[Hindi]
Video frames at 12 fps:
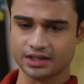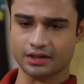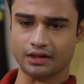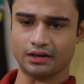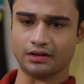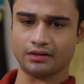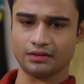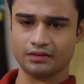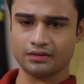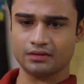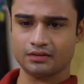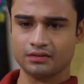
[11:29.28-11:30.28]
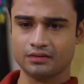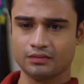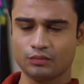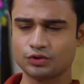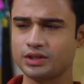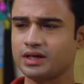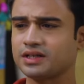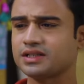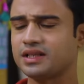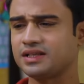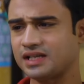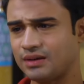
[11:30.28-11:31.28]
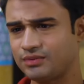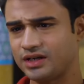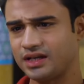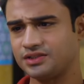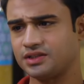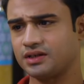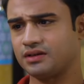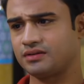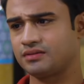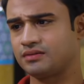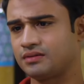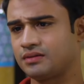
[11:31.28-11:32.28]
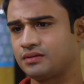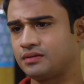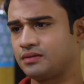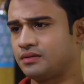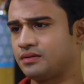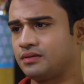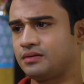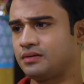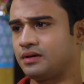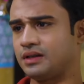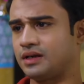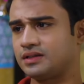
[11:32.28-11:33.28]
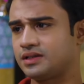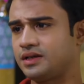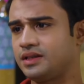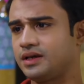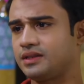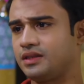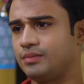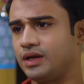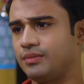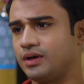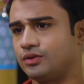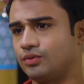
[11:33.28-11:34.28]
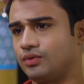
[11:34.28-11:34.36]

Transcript: चेक कर लें मुझे लगा शायद एग्ज़ाम की टेंशन है अंदाज़ा नहीं था कि इतनी बड़ी बात